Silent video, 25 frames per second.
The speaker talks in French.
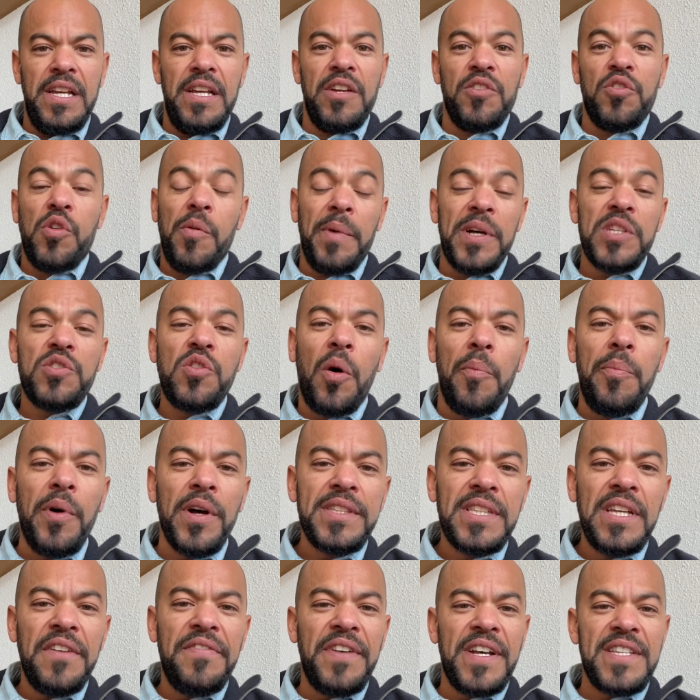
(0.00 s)
Comment se
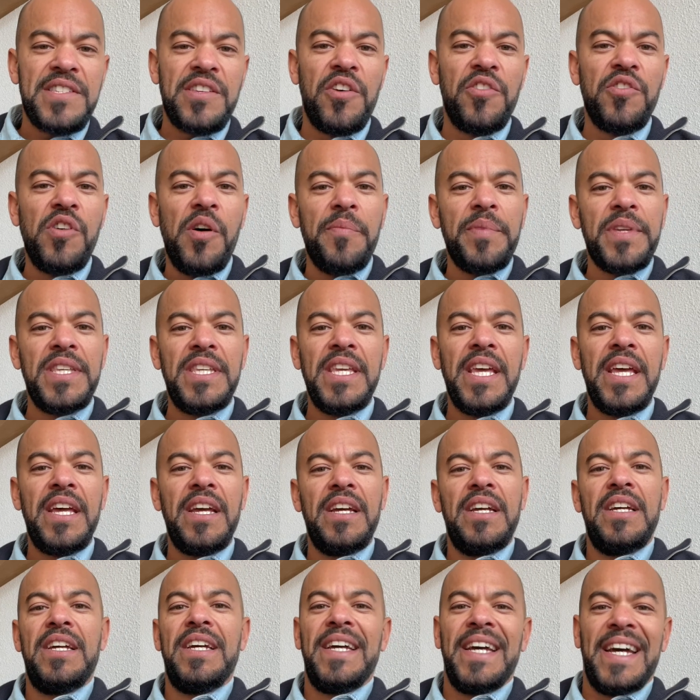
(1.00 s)
comporter face à un homme qui
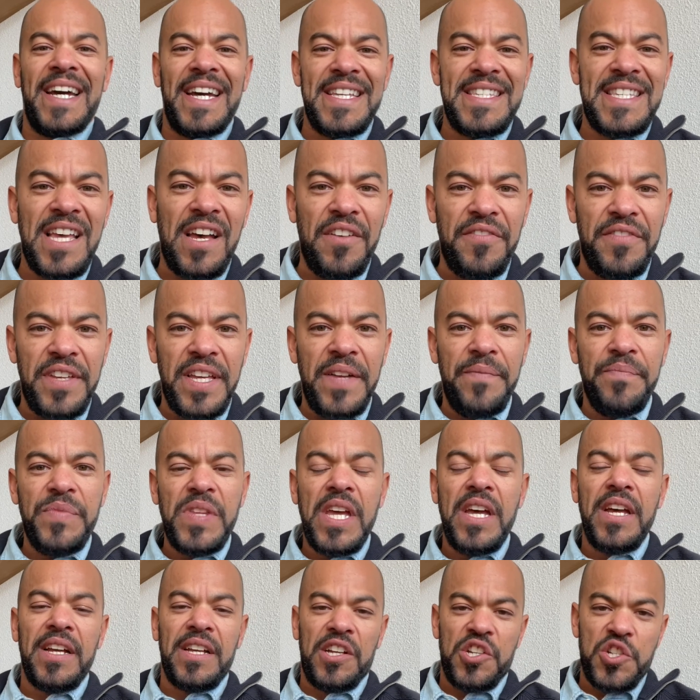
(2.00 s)
est réservé
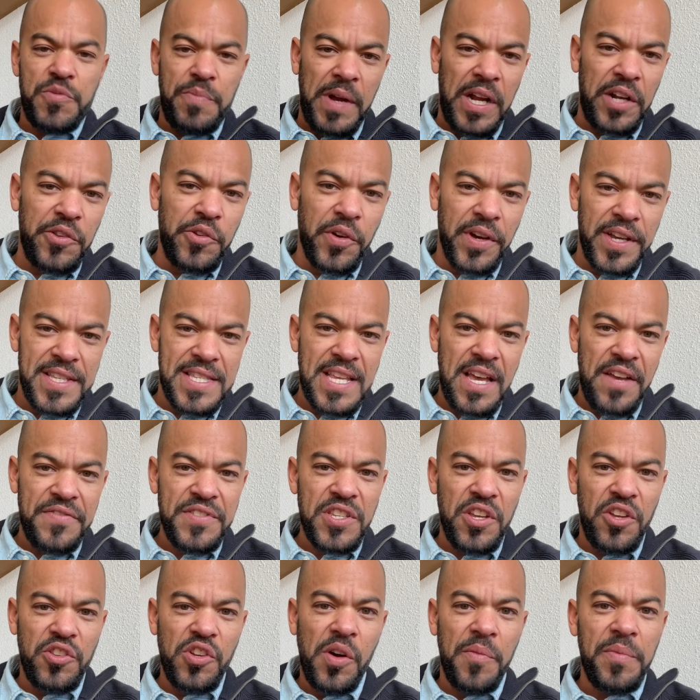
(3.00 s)
Quand je parle de réserve,
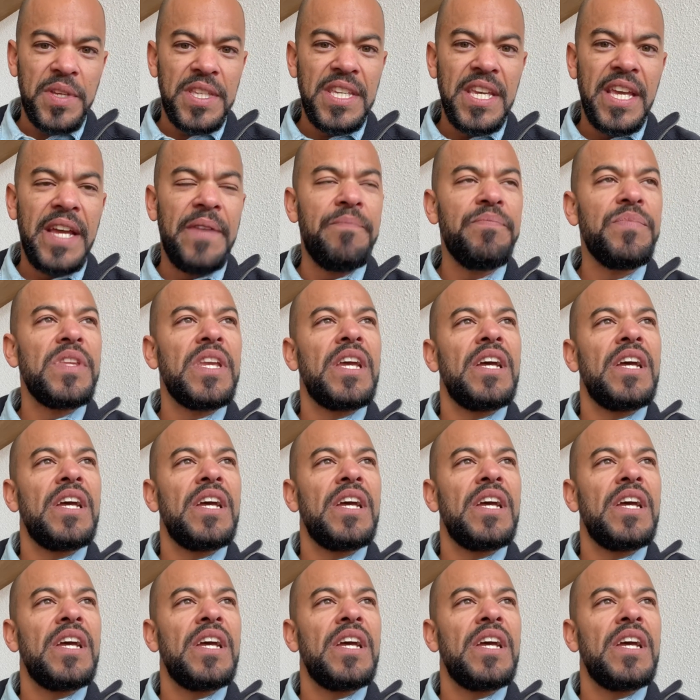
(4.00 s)
c'est un homme qui est